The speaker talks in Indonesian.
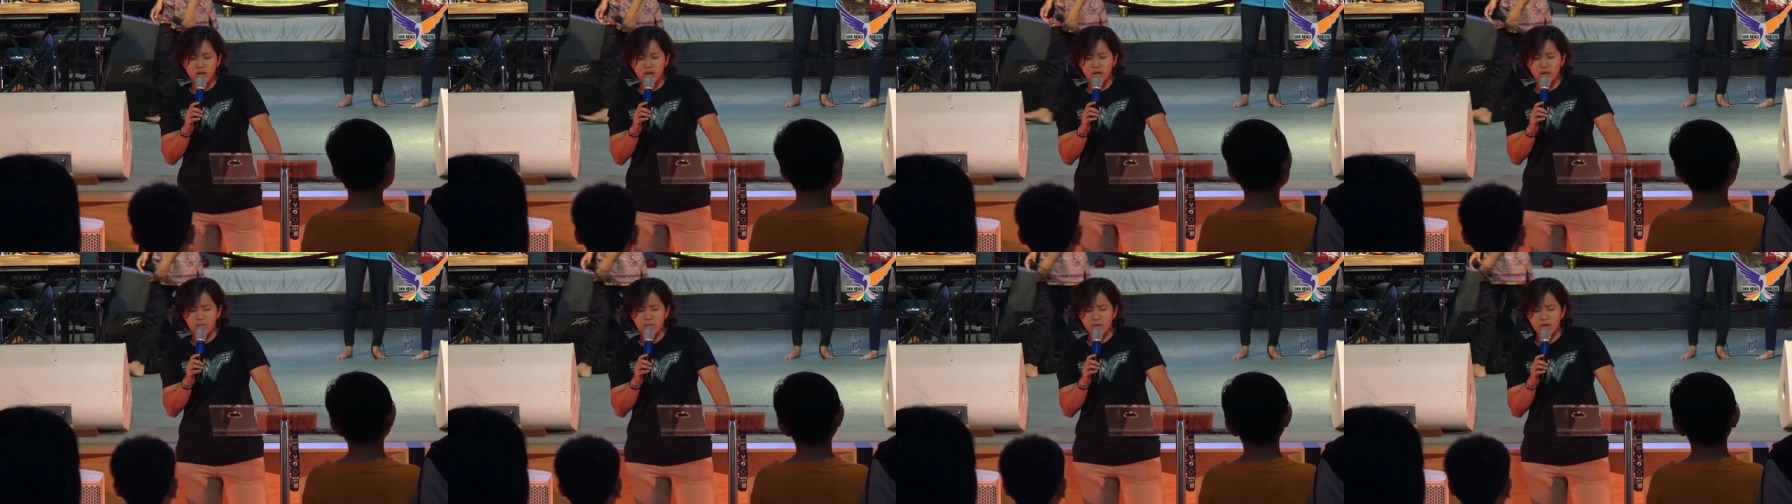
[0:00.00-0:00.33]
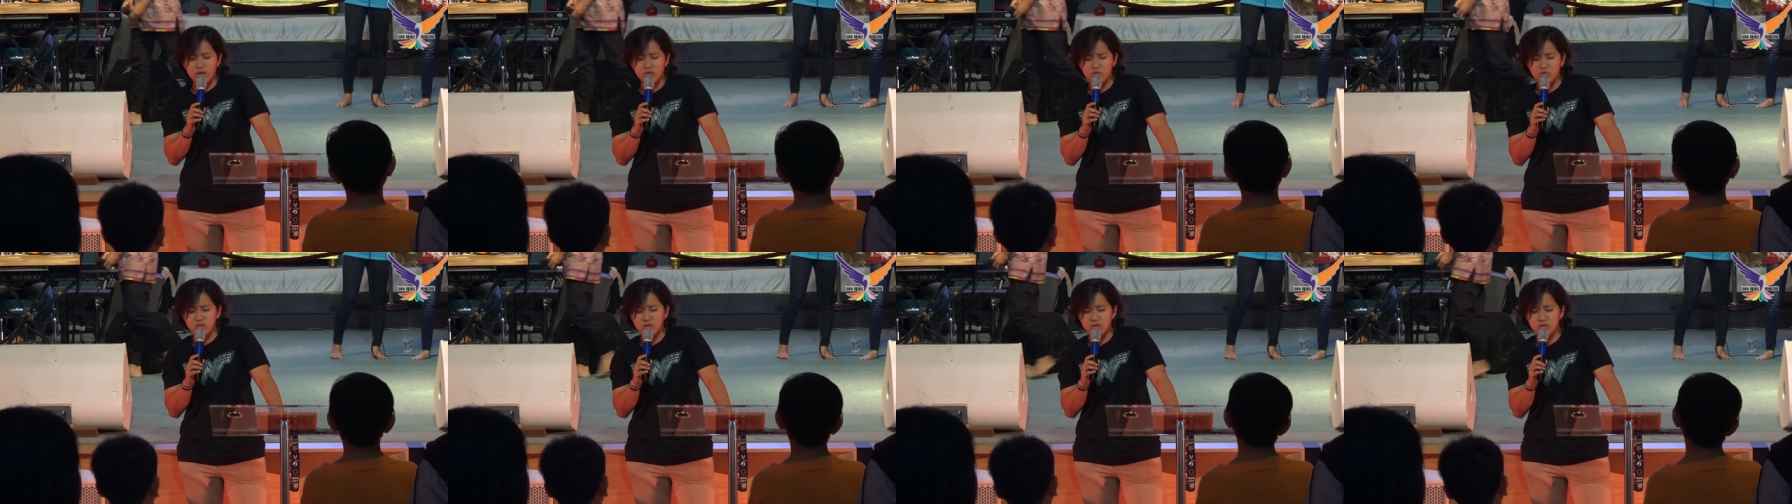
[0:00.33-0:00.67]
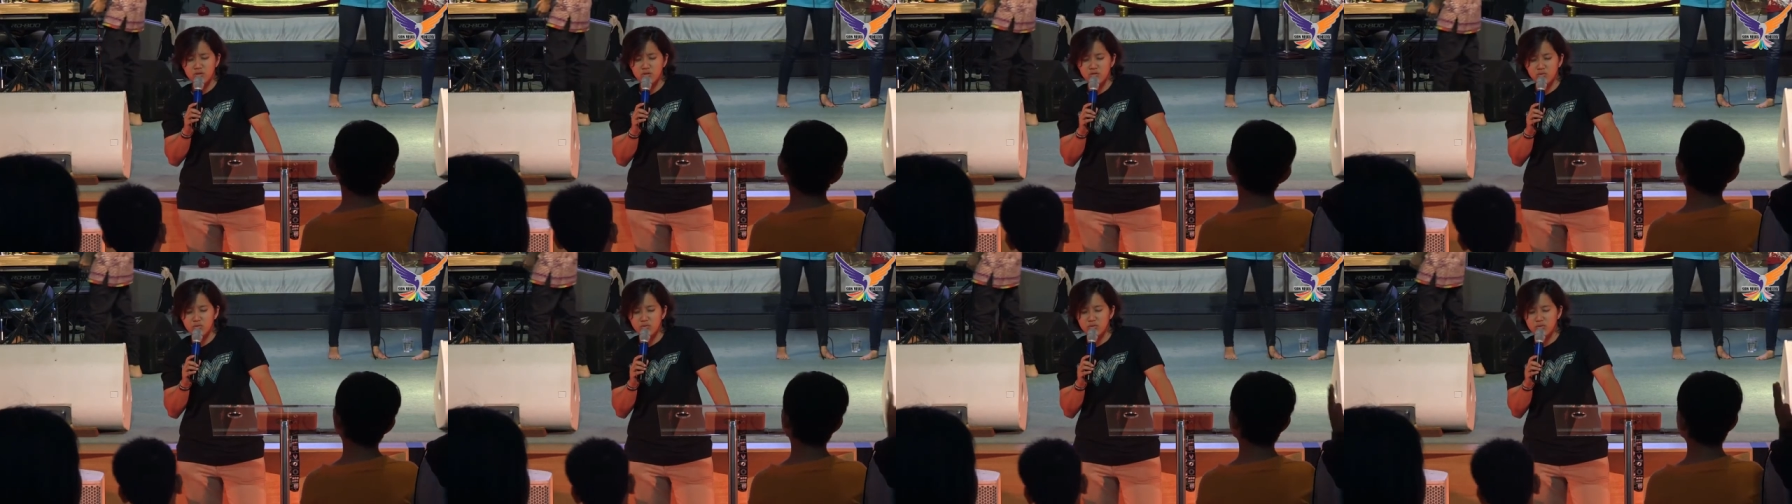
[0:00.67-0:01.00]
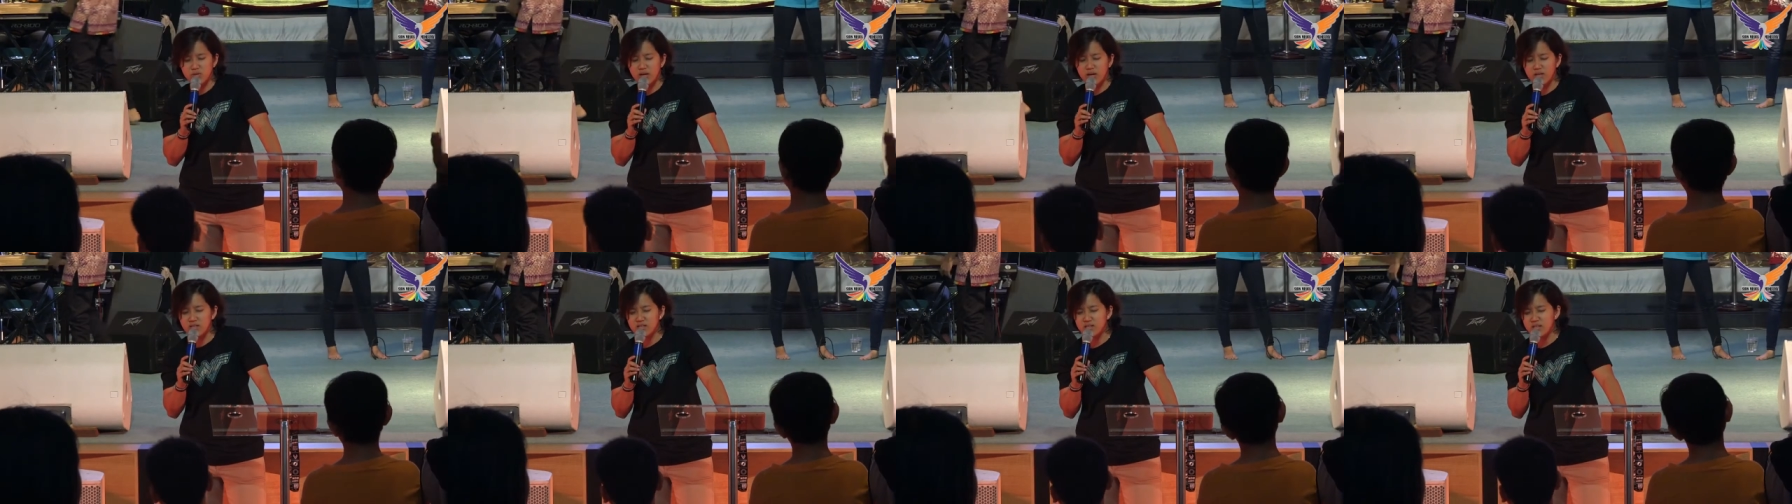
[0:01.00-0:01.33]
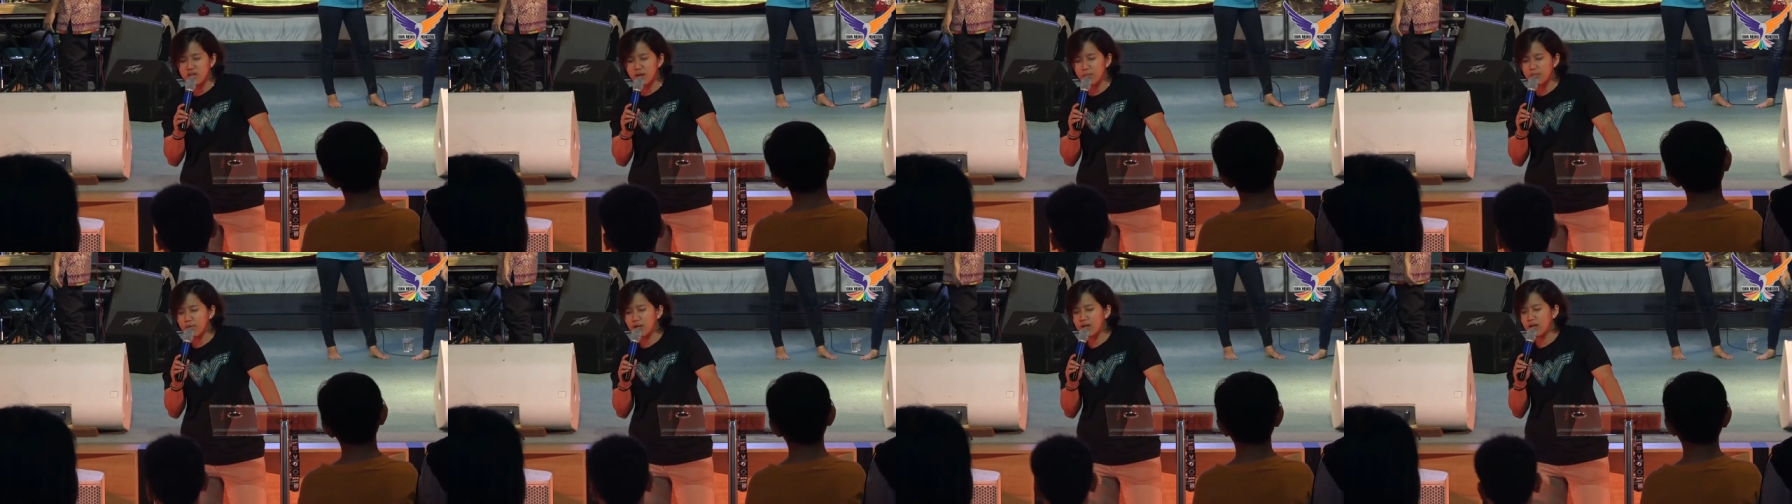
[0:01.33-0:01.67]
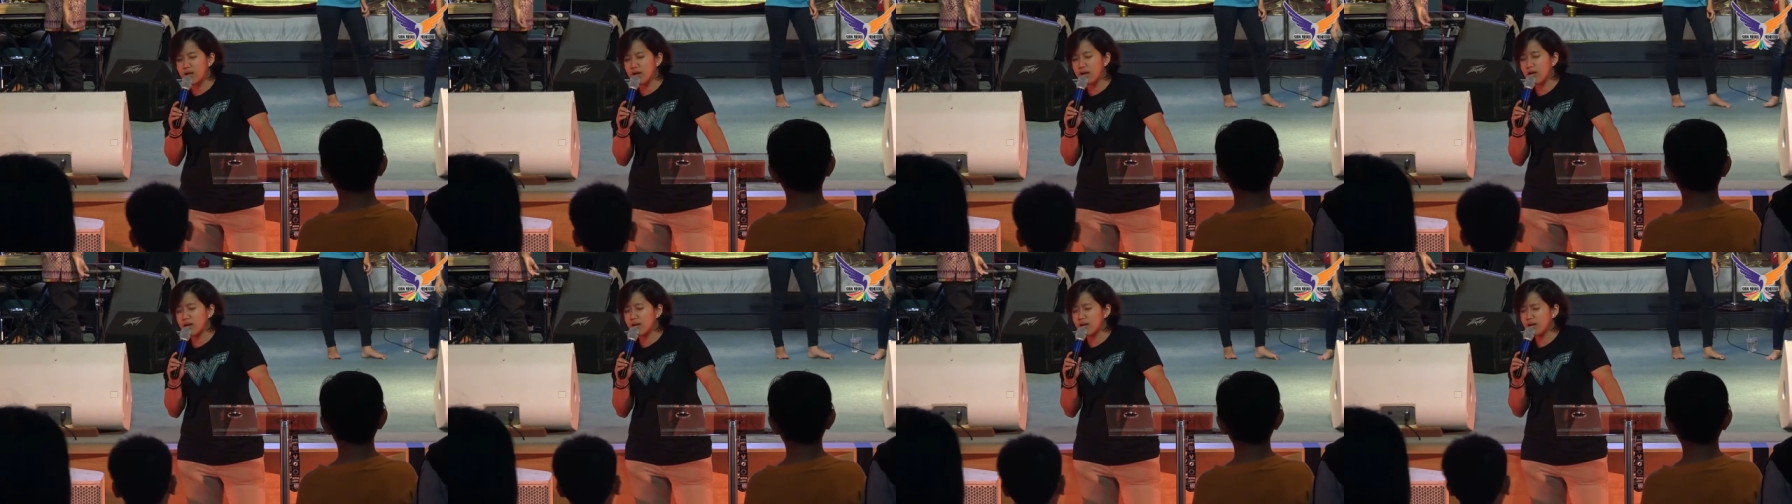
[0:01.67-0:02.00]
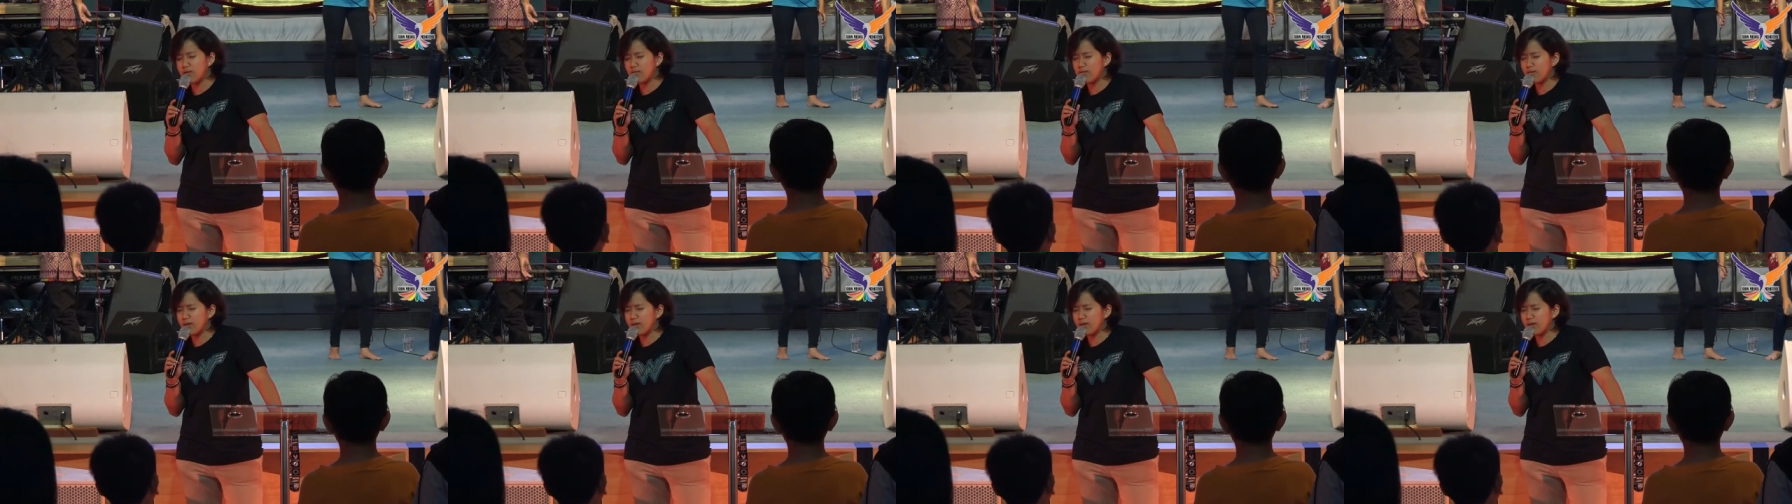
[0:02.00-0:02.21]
kami Yesus Kristus yang siap mendengarkan